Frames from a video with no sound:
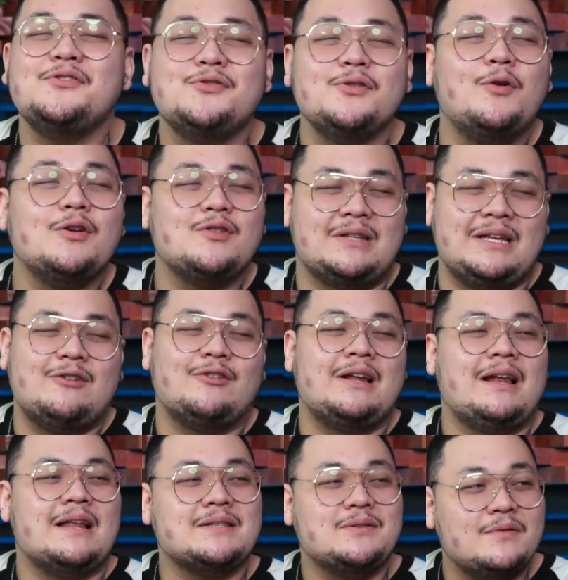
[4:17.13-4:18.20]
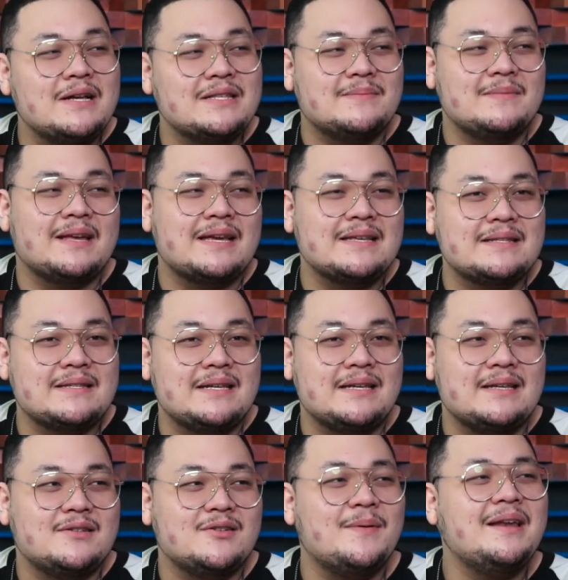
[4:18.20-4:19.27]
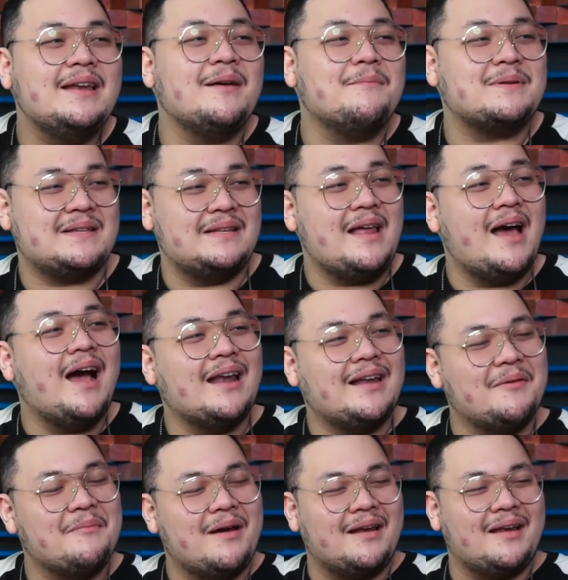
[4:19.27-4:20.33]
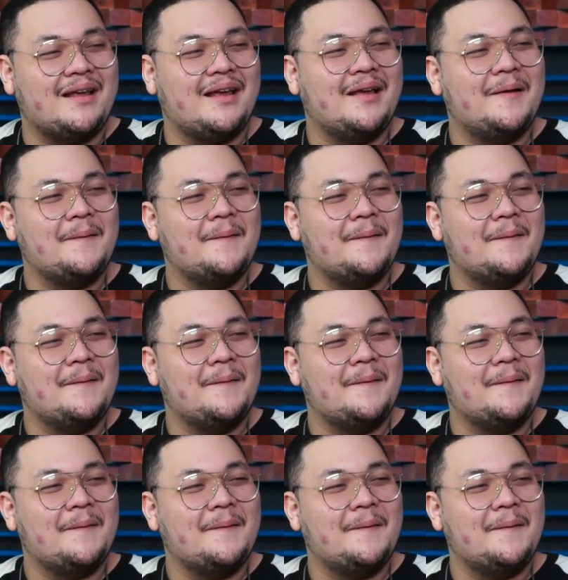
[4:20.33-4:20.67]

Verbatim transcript: jujur juga gue suka tidur di kelas juga sebenarnya sih. Cuma ini dalam persidangan gimana nih?